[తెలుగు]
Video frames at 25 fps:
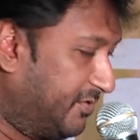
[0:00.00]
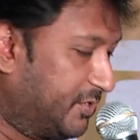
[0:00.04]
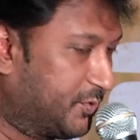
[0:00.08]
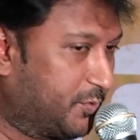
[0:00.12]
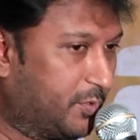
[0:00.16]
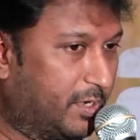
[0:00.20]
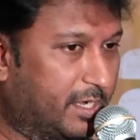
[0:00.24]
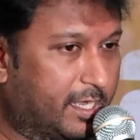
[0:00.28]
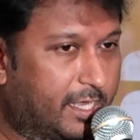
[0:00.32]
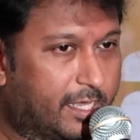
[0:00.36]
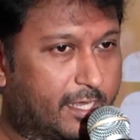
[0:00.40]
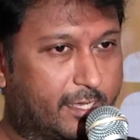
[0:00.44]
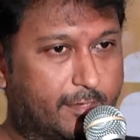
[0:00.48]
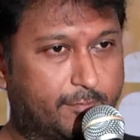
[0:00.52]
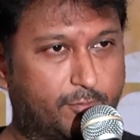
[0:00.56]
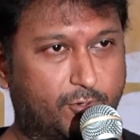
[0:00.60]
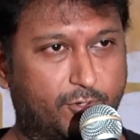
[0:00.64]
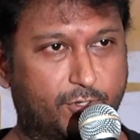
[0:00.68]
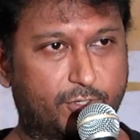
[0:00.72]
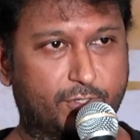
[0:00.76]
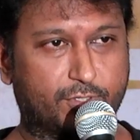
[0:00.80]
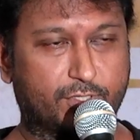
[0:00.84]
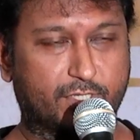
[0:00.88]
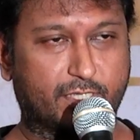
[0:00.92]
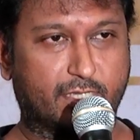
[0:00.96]
విశ్వాగారి
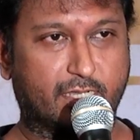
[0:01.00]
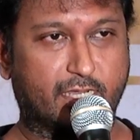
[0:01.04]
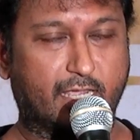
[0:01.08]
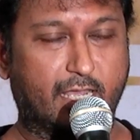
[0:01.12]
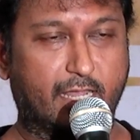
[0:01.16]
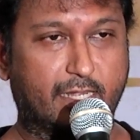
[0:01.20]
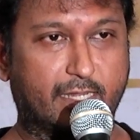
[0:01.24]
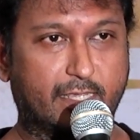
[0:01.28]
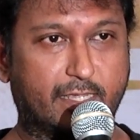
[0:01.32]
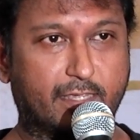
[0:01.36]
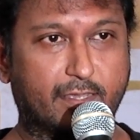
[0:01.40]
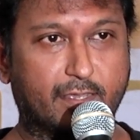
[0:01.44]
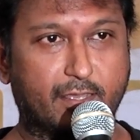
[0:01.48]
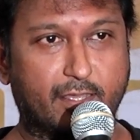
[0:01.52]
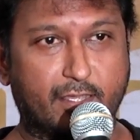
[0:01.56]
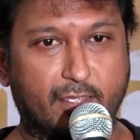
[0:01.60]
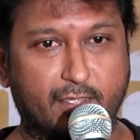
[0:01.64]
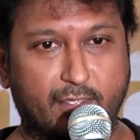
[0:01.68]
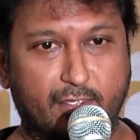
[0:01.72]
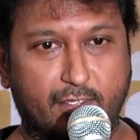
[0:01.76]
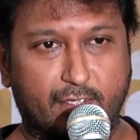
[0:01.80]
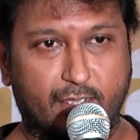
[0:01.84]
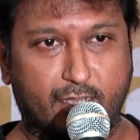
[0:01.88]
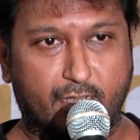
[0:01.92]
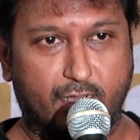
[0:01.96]
ప్రొడ్యూసింగ్ కానీ
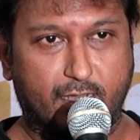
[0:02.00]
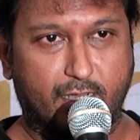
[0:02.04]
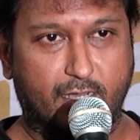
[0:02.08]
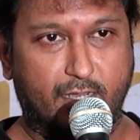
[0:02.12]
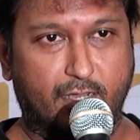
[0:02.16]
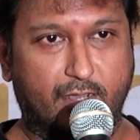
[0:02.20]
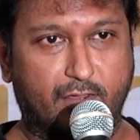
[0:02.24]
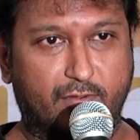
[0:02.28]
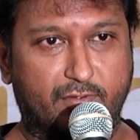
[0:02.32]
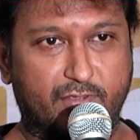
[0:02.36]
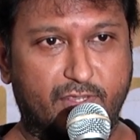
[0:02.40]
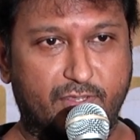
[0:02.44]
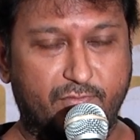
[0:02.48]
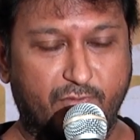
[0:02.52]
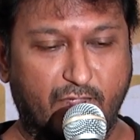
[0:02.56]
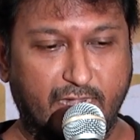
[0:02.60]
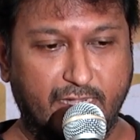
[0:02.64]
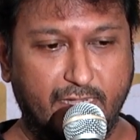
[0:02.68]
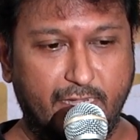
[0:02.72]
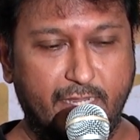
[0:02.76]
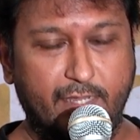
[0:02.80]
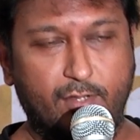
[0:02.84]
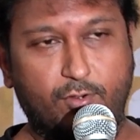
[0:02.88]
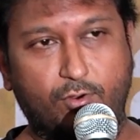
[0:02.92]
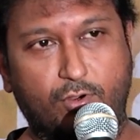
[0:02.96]

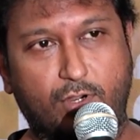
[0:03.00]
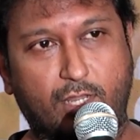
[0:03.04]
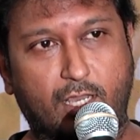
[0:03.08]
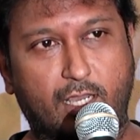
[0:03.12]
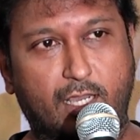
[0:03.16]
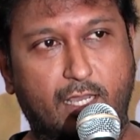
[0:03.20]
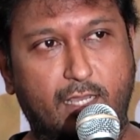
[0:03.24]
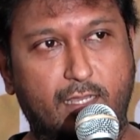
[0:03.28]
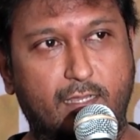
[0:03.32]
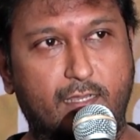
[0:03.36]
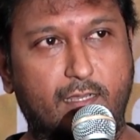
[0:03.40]
ఇవన్నీ కూడా